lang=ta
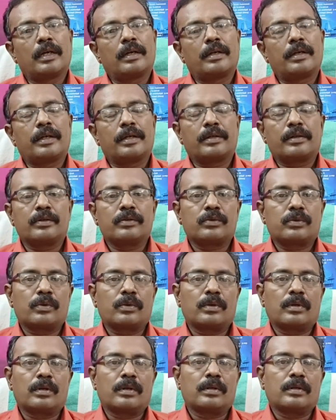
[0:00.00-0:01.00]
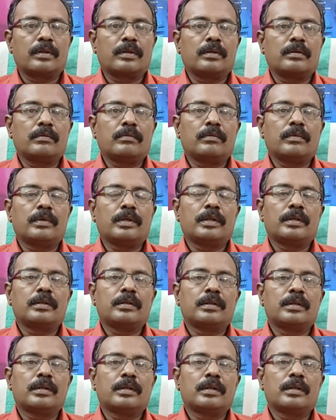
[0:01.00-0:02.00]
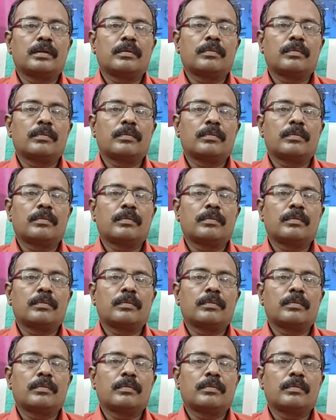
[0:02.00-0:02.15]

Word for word: கேட்ராக்டுன்னு சொல்கிறது இந்த